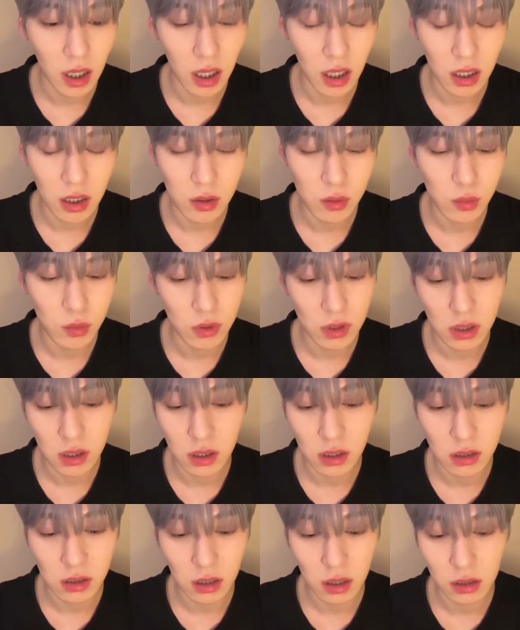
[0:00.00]

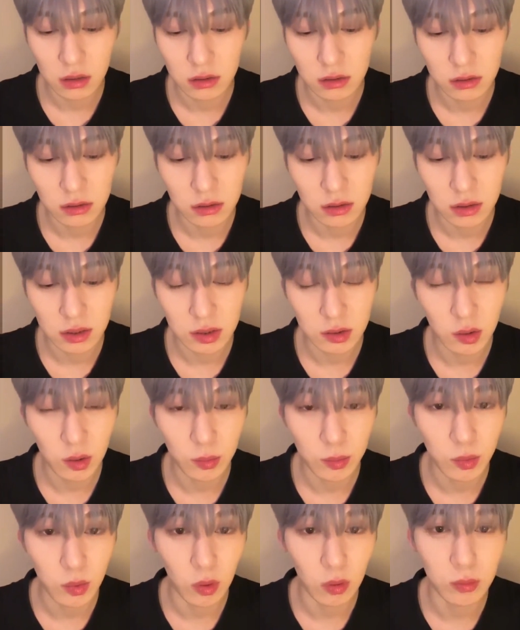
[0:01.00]
아이돌이라는
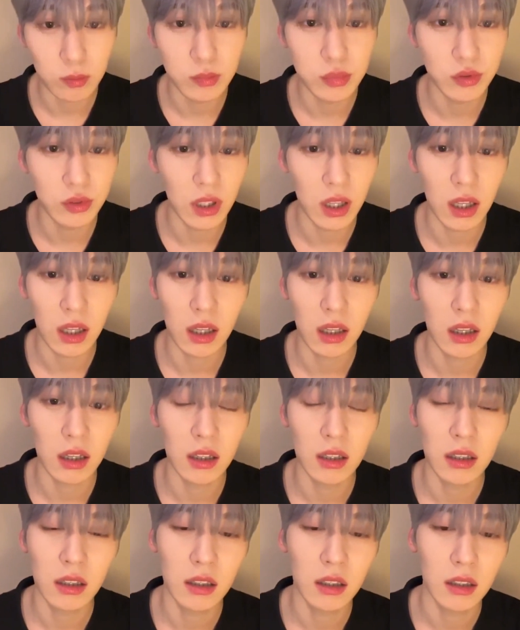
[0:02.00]
직업
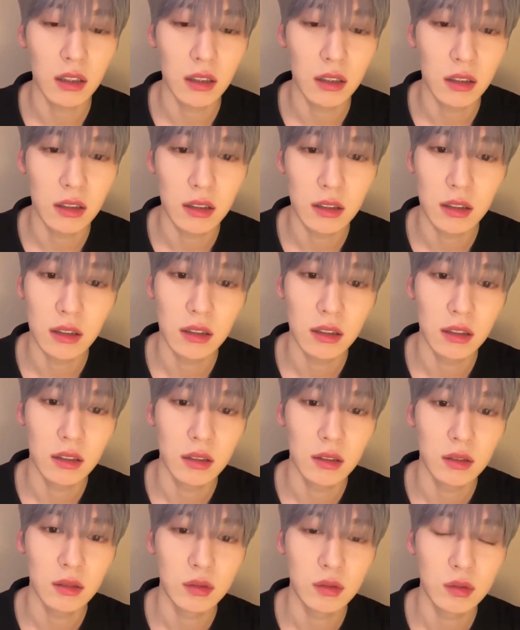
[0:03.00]
덕분에
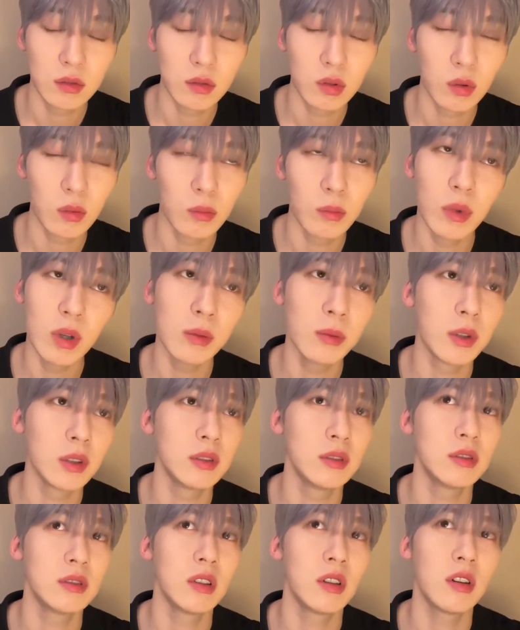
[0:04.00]
정말
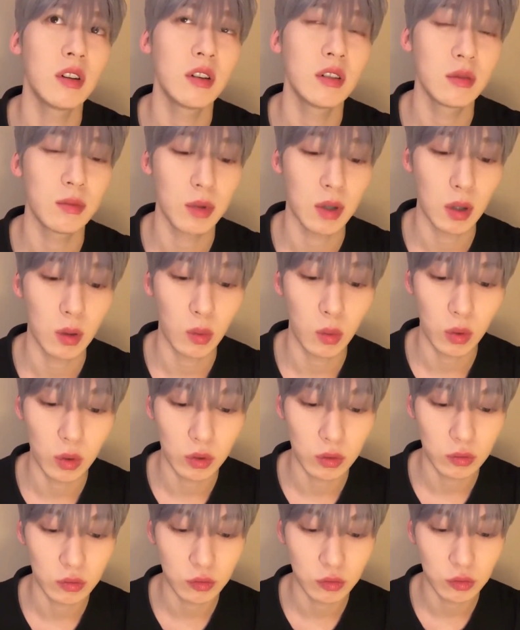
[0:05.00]
많은 사랑을
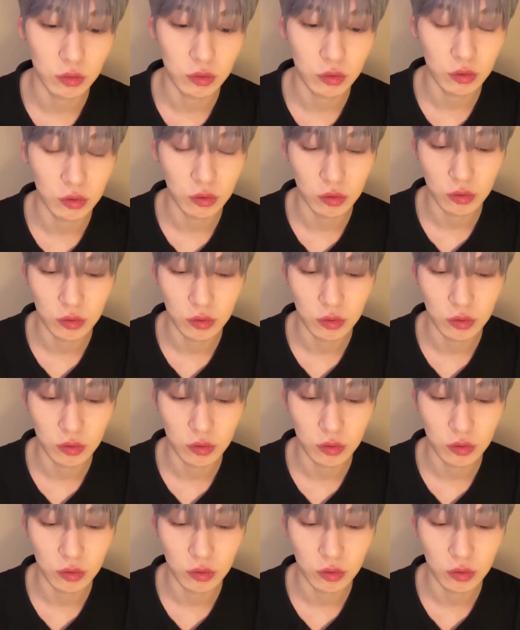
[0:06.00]
받고 있고